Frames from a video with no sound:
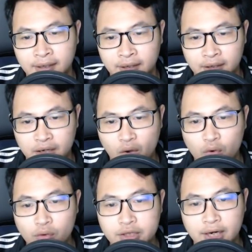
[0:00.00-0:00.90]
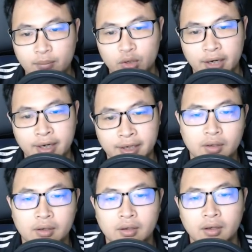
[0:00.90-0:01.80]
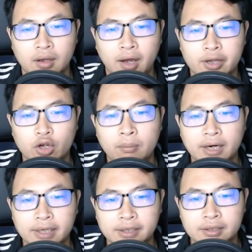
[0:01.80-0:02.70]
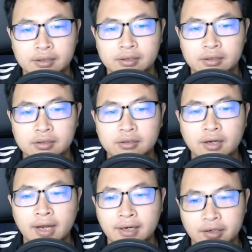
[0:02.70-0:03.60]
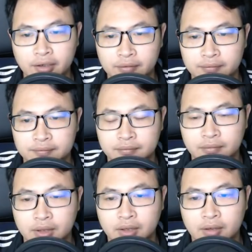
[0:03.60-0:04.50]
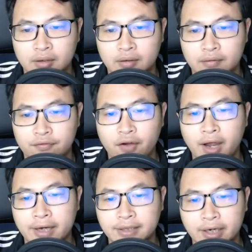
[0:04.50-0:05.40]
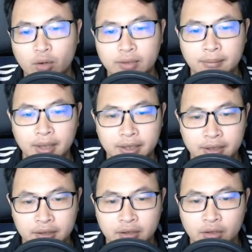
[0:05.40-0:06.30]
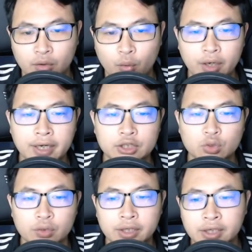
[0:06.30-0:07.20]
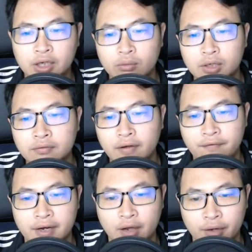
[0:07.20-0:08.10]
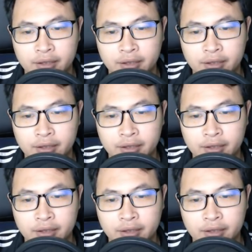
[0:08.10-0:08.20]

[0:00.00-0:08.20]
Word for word: Đầu cũng chỉ là một cái này, ai có bản lĩnh cứ tới lấy là được. Phương Hành lại không thèm để ý, quyết định chú ý không đứng về phe nào hết,